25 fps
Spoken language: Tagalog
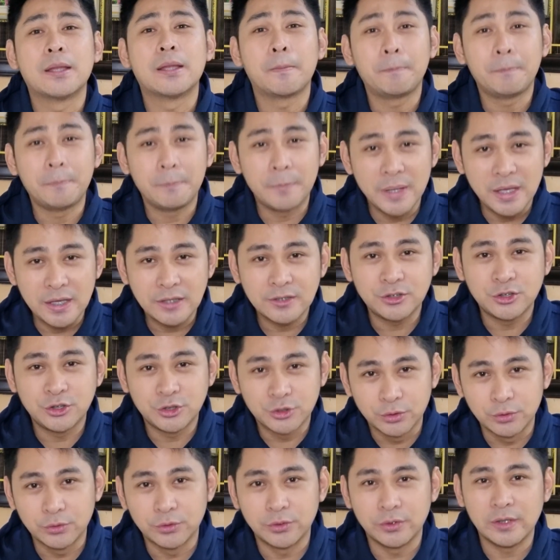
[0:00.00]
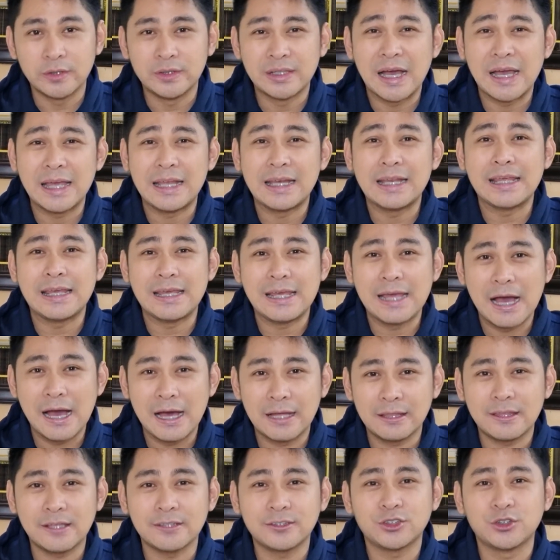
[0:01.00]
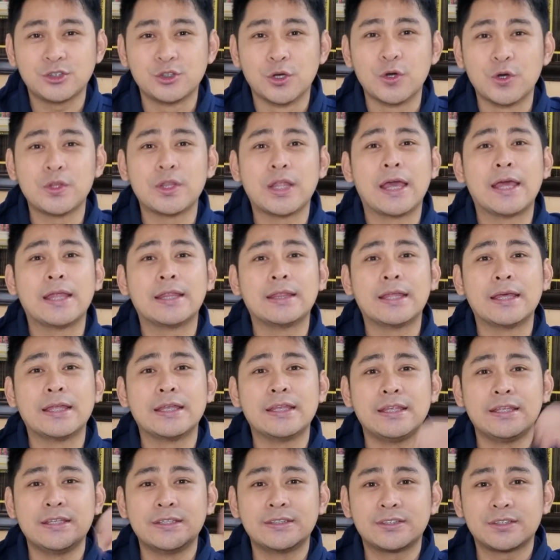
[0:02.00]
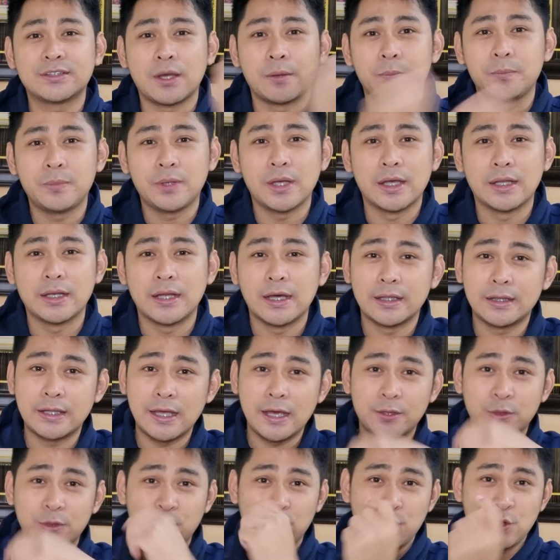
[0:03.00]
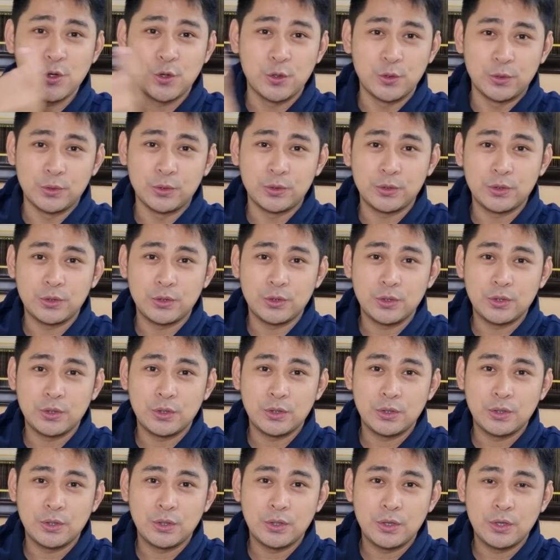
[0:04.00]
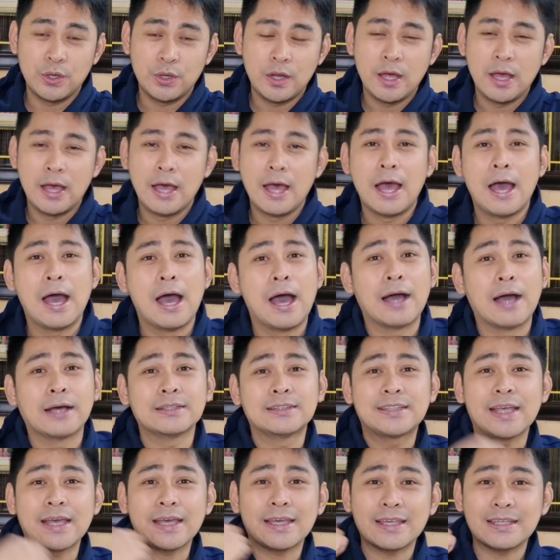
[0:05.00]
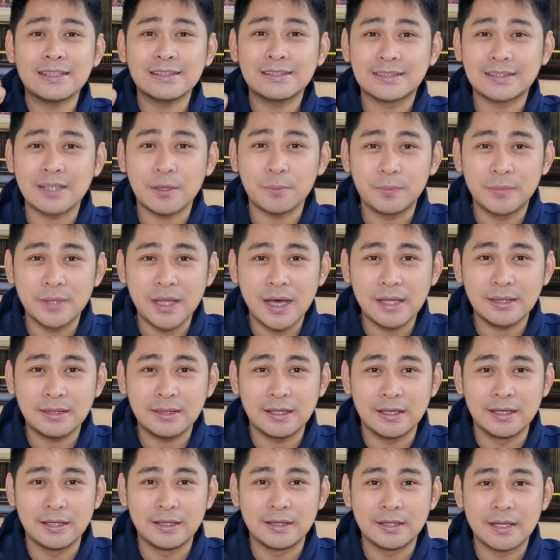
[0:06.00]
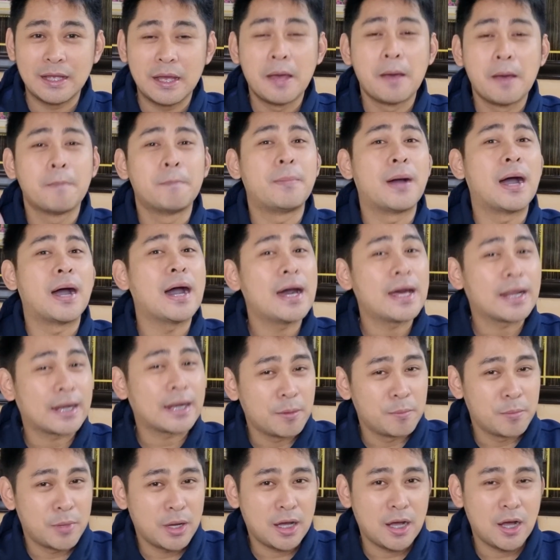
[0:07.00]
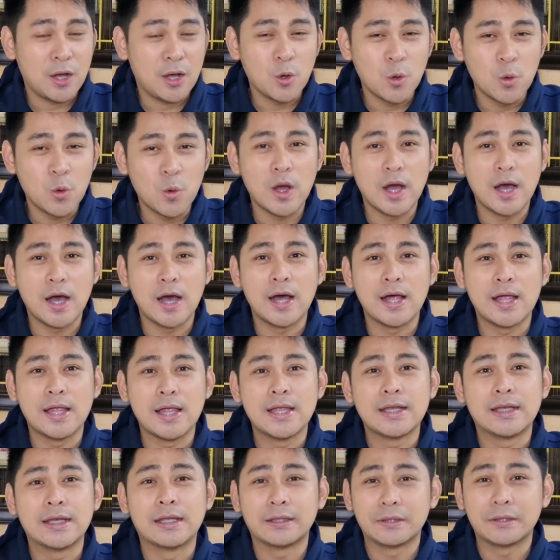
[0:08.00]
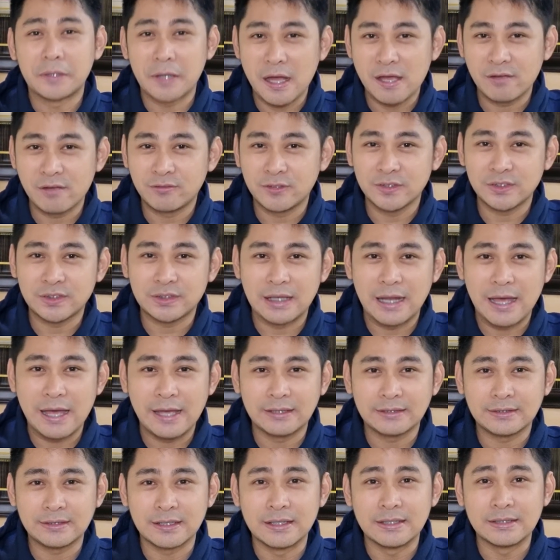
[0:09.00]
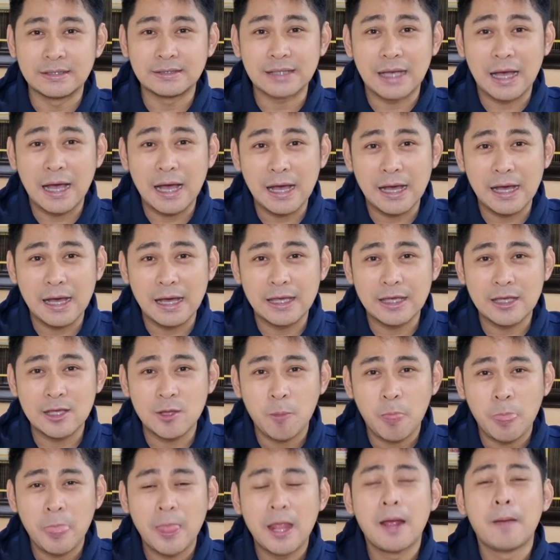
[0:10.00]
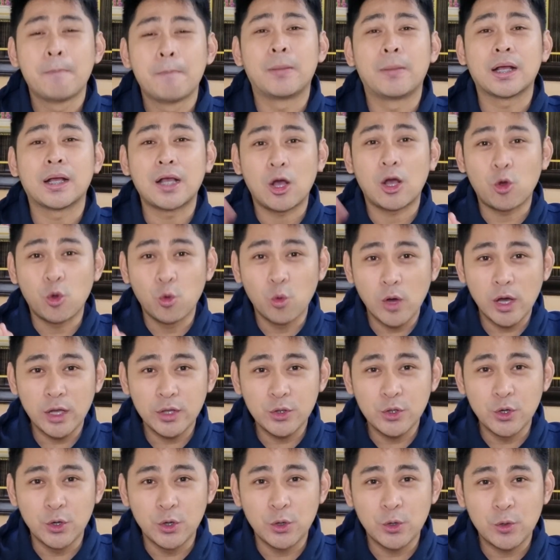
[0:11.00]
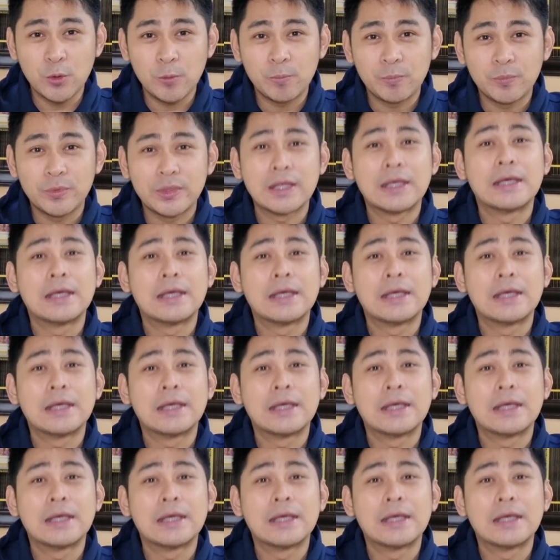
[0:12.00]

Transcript: na picture dahil i-attach doon and then i-stamp yan. At ito yon. Ang second step natin para makakuha ng driver's license ay pagkakuha nyo